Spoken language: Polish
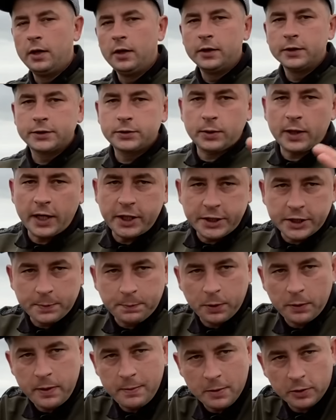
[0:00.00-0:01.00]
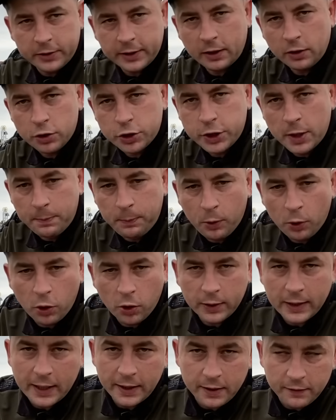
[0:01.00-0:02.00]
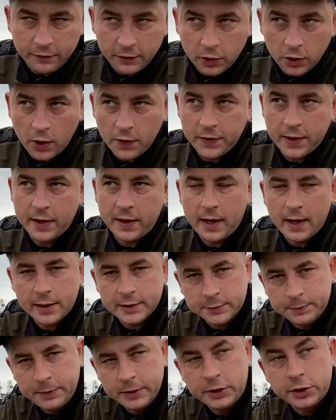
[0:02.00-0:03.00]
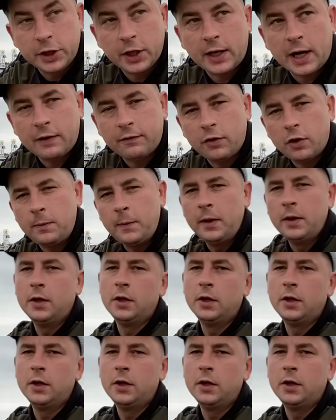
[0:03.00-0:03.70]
Słuchajcie, pomimo tego, że pogoda nie wygląda na zbyt ciekawą,